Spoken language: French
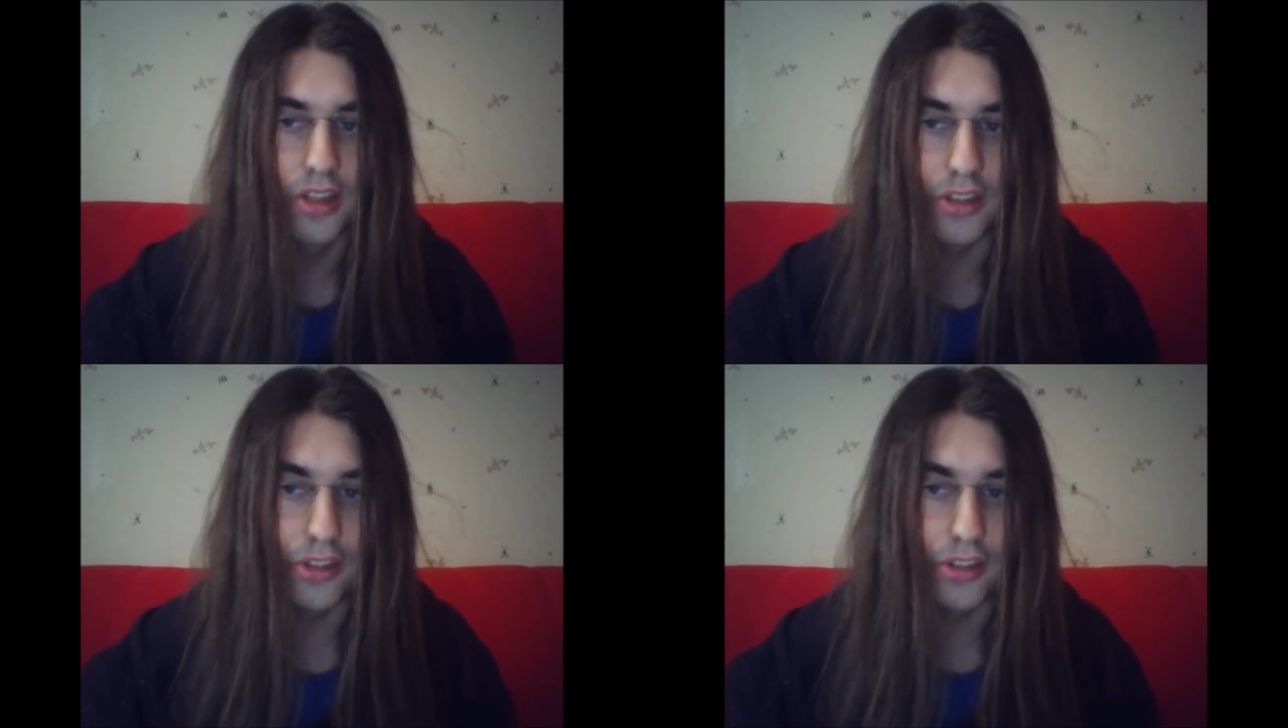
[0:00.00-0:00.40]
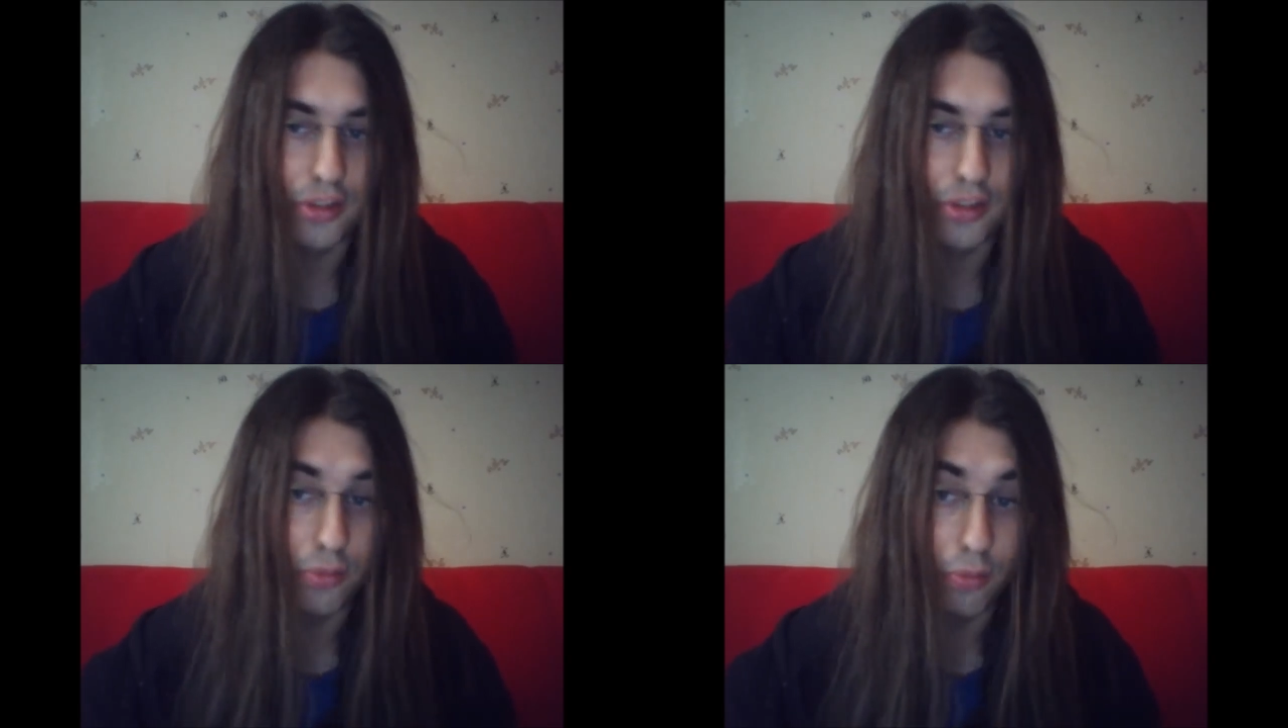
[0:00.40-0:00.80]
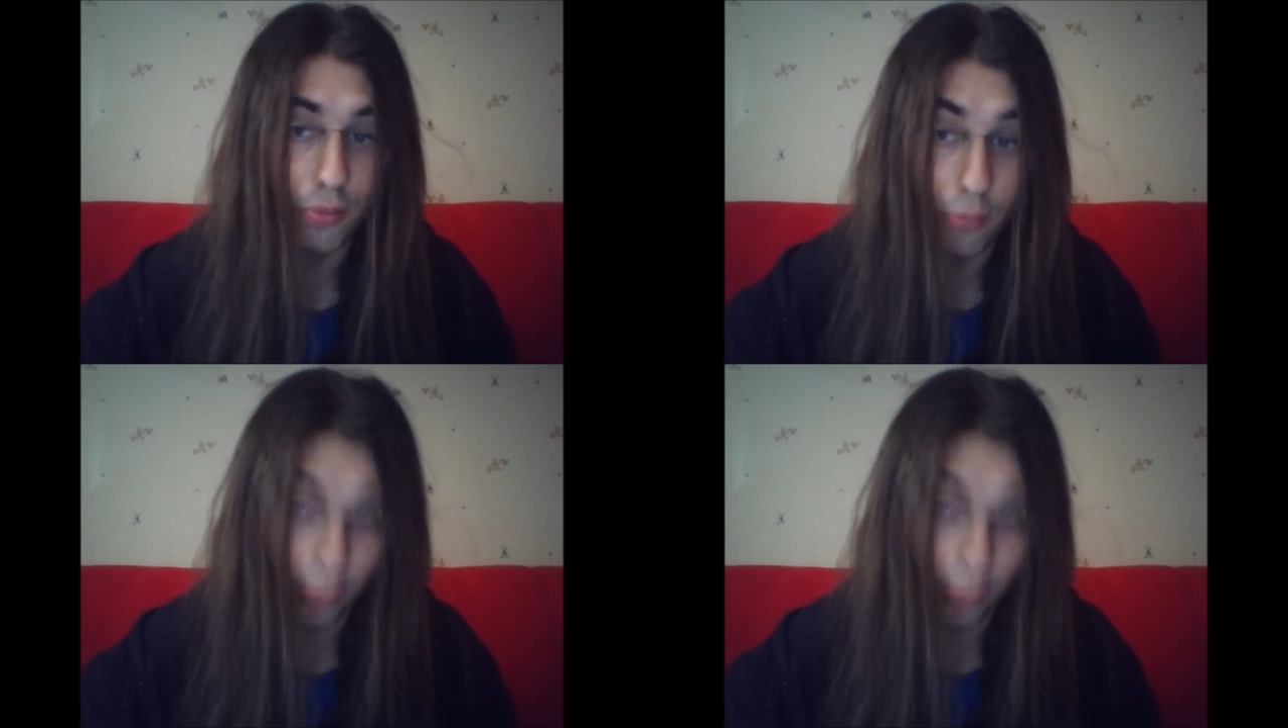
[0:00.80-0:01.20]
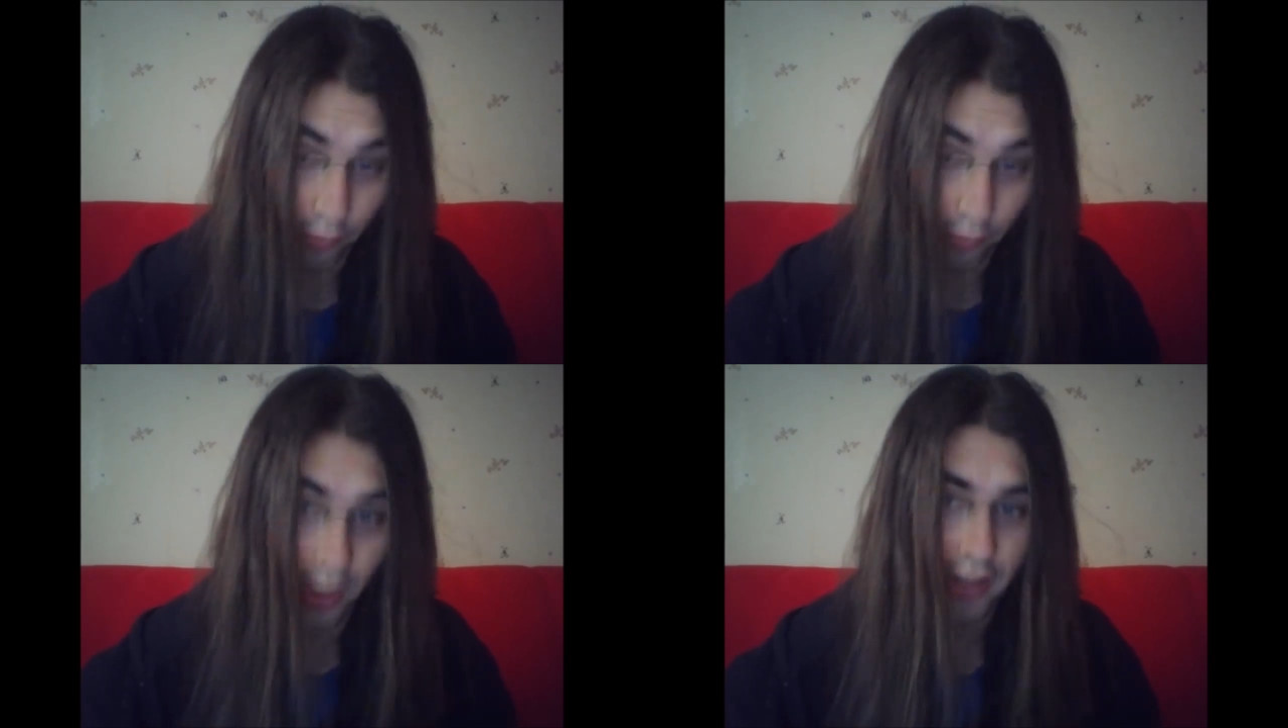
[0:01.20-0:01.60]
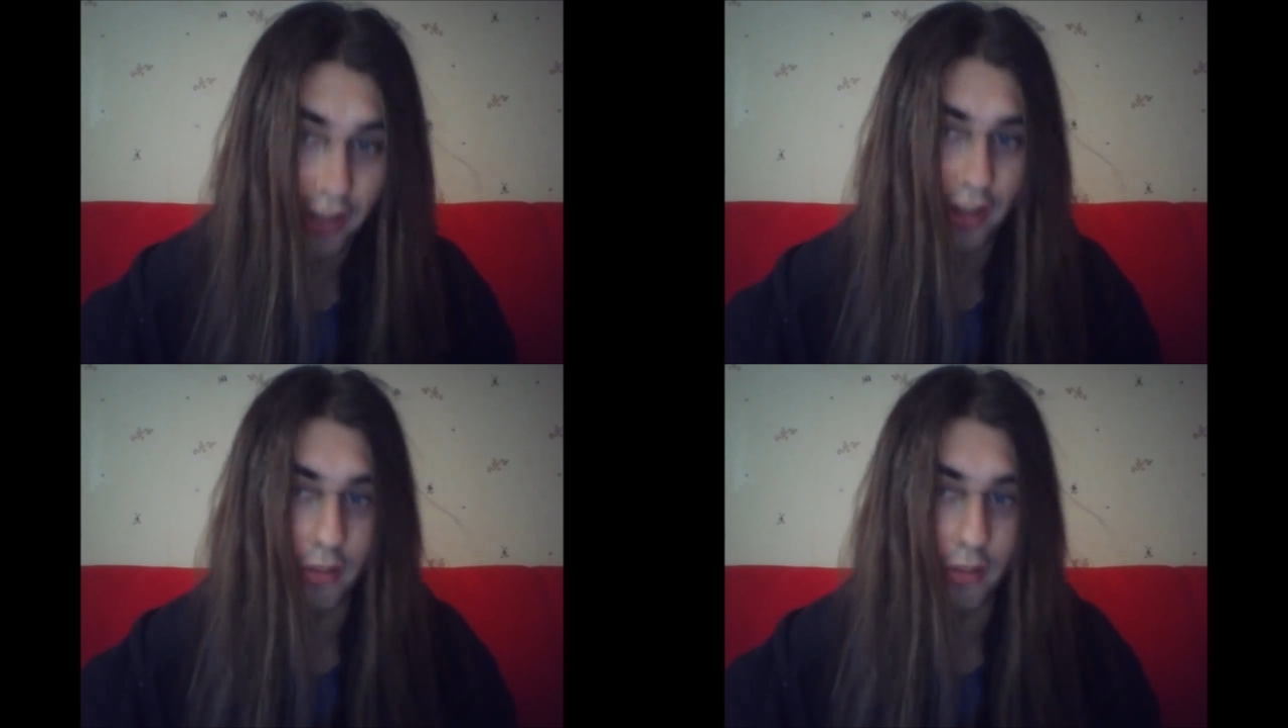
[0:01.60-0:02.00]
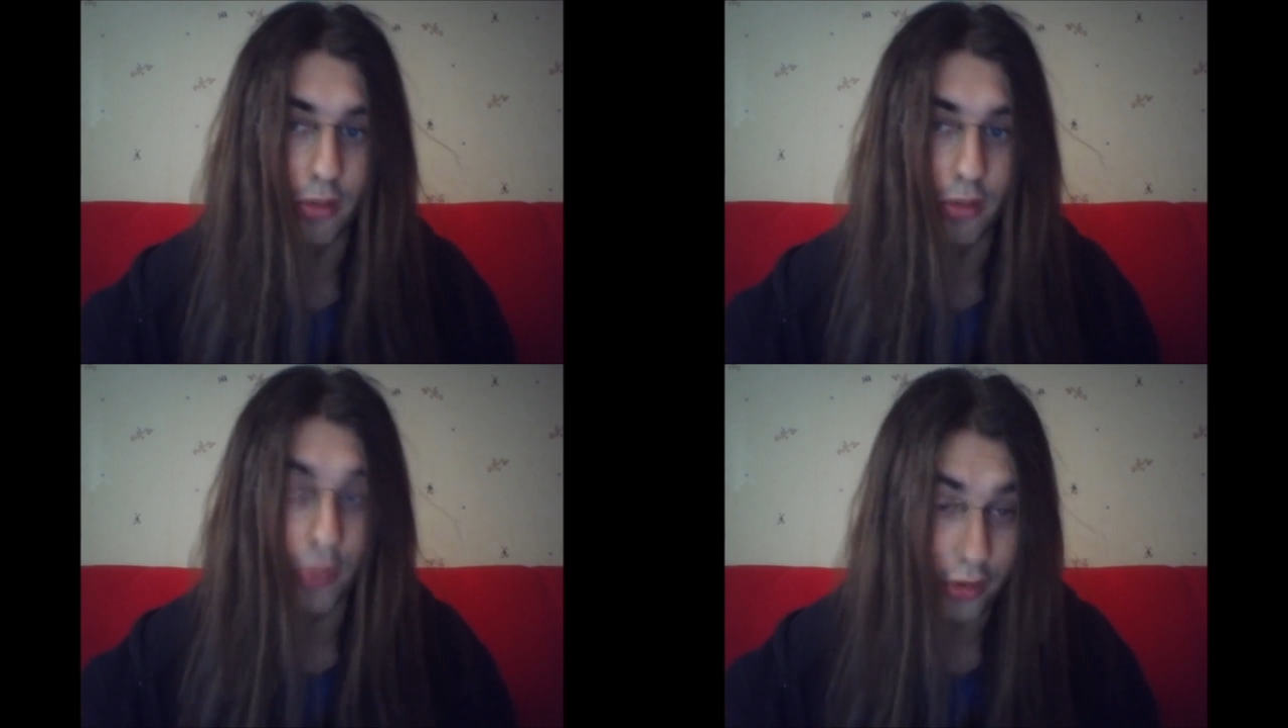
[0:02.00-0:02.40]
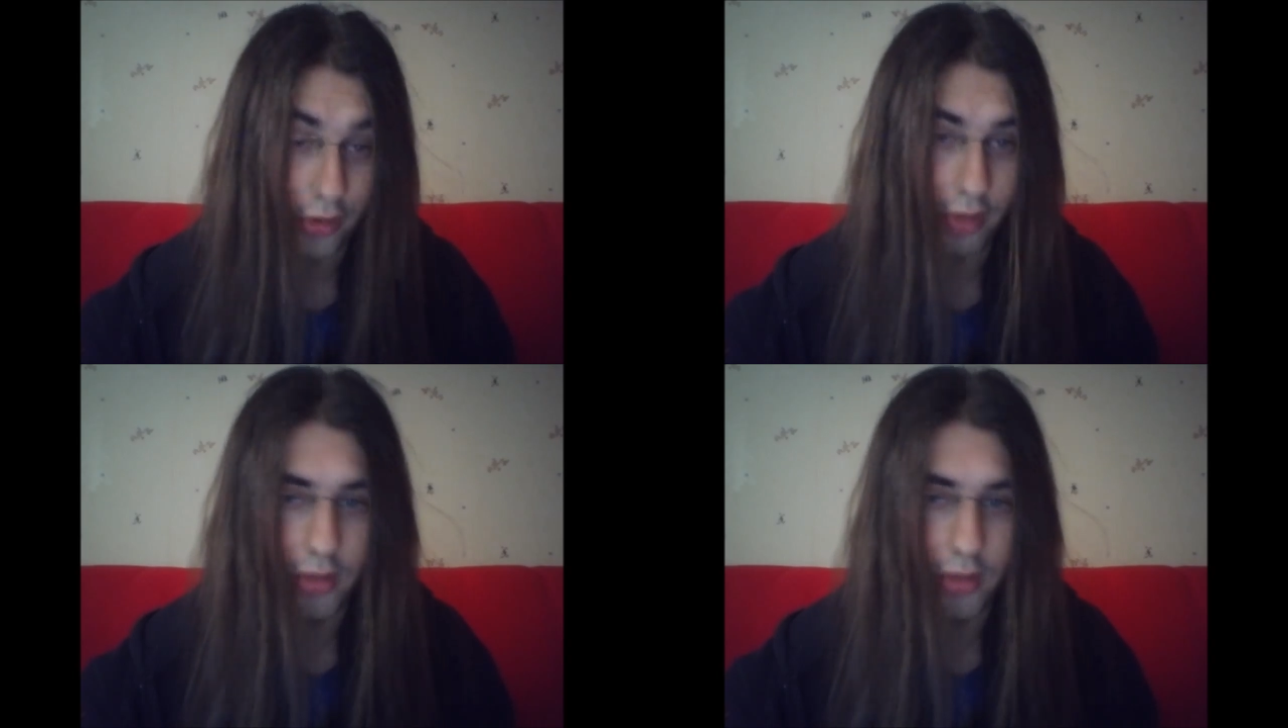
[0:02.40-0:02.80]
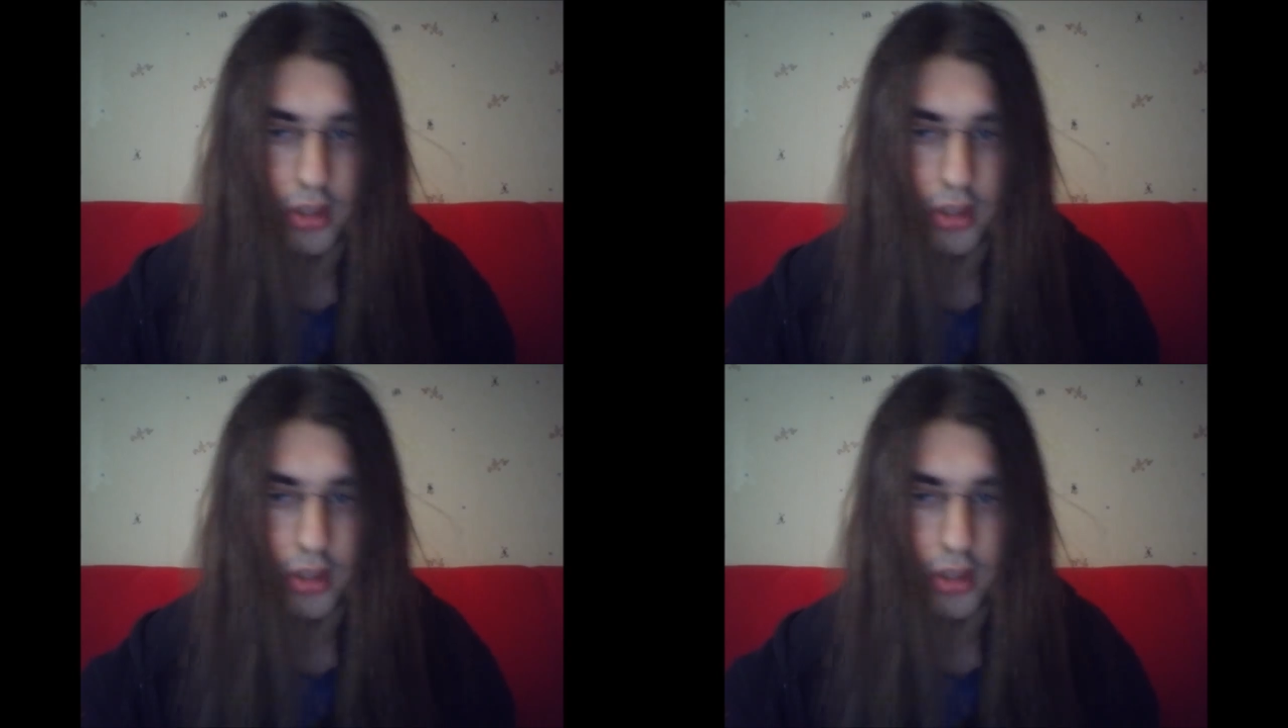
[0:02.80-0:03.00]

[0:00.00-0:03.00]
euh, Transition of Blade and Blossom,